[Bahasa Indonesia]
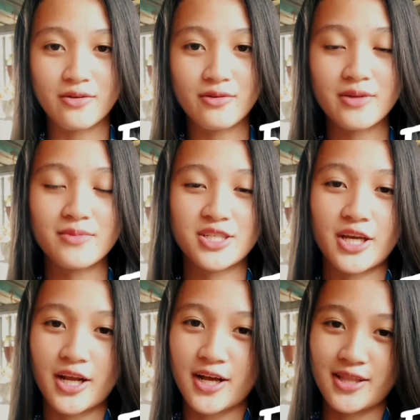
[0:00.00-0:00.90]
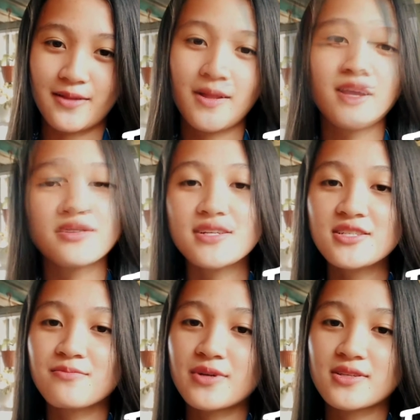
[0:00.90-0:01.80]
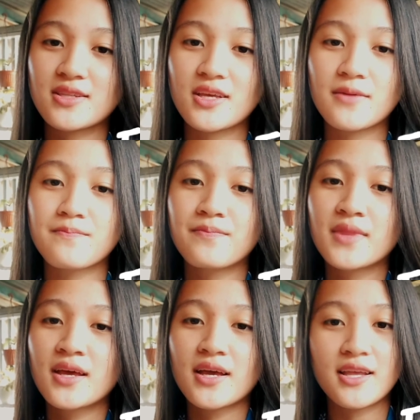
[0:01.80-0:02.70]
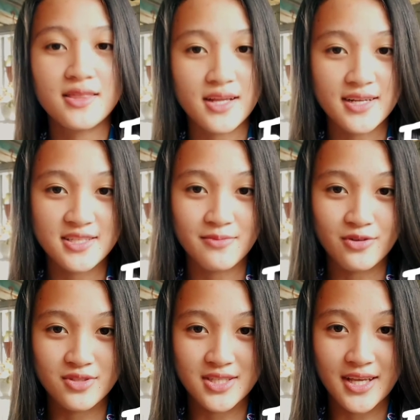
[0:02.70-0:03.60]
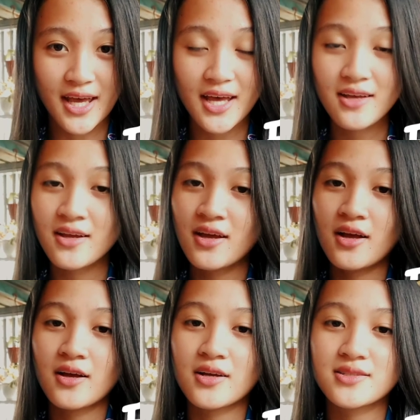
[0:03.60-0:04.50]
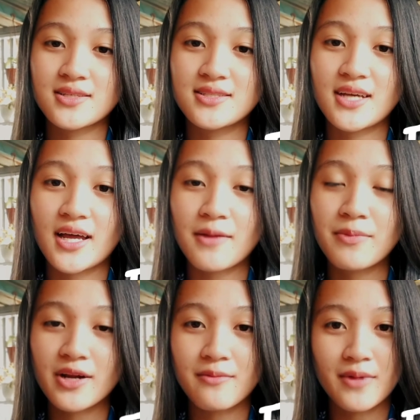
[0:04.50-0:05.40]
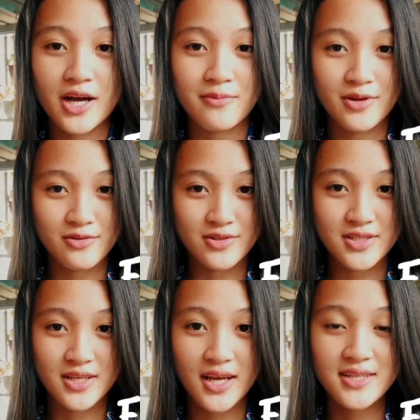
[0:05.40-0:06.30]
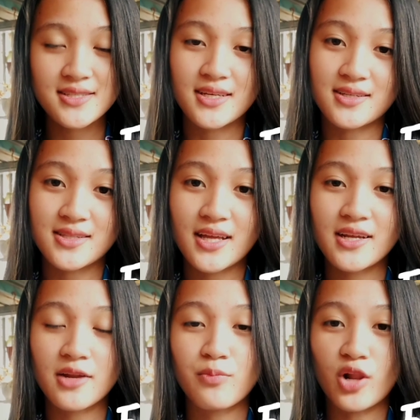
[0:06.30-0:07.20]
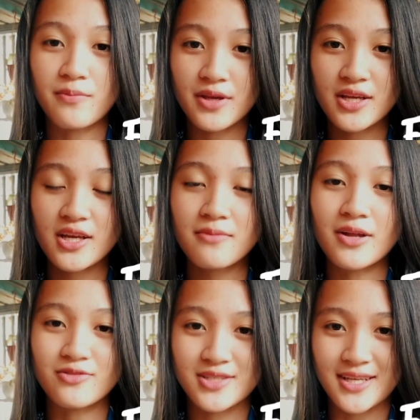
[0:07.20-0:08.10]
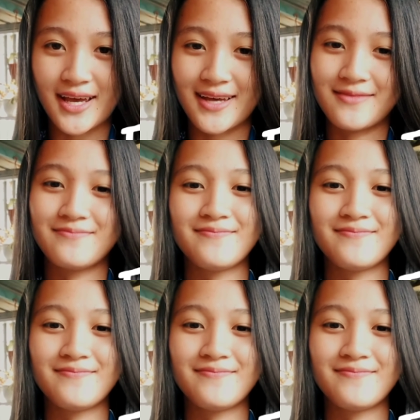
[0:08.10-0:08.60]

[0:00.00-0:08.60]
lingkungan masyarakat. Contohnya seperti interaksi manusia, sejarah perkembangan manusia, serta dengan pola pikir manusia.